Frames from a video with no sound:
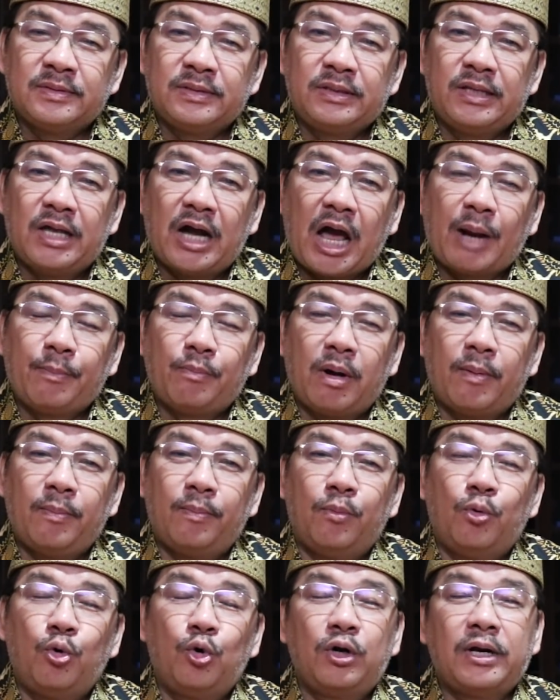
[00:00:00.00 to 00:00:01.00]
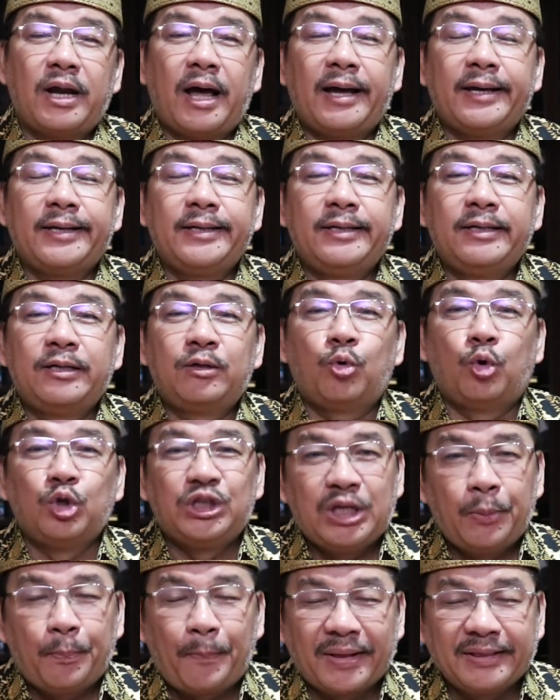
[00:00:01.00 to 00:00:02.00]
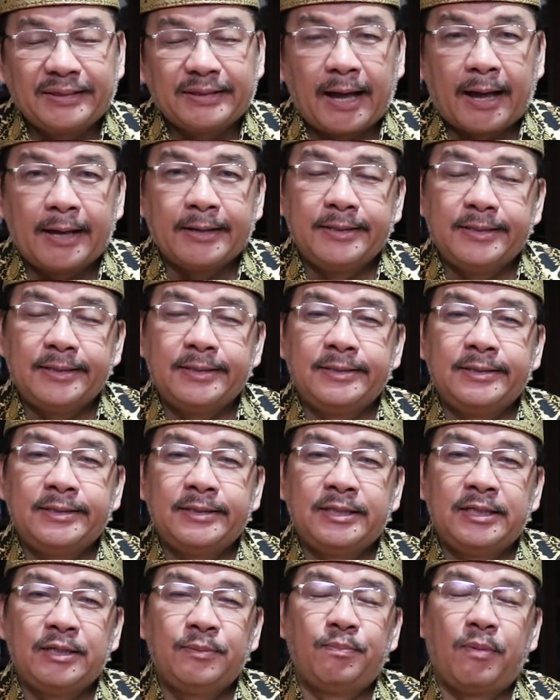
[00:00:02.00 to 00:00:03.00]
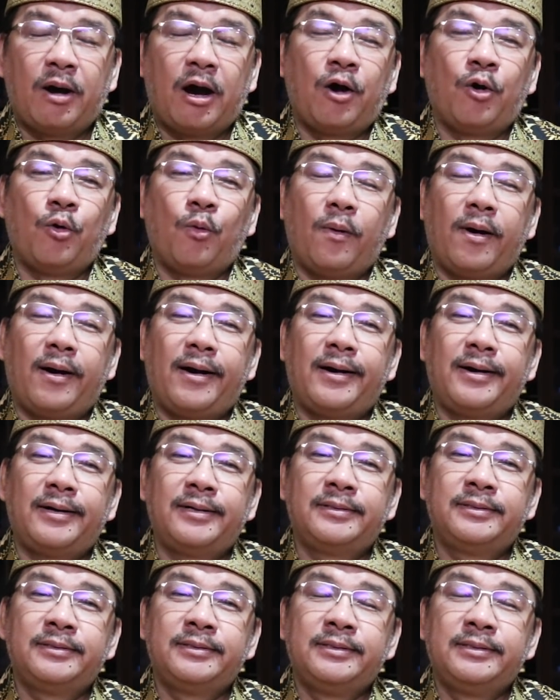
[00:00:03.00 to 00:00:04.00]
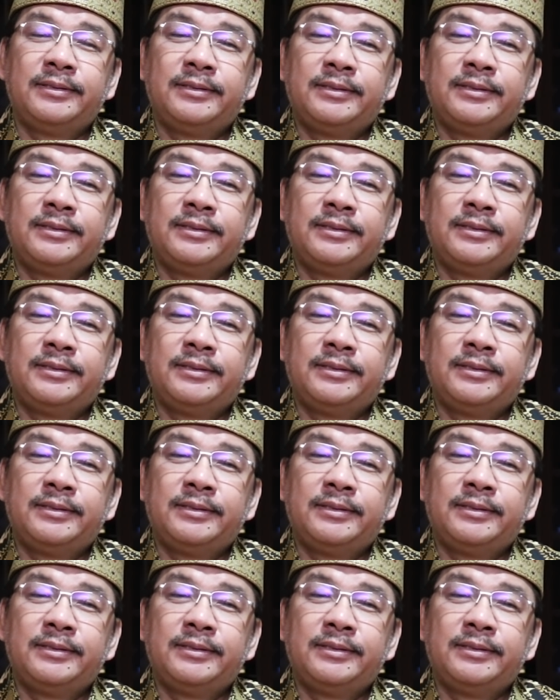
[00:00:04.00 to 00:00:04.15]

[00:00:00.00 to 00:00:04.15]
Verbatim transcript: dengan memulai kutipan tadi bahwa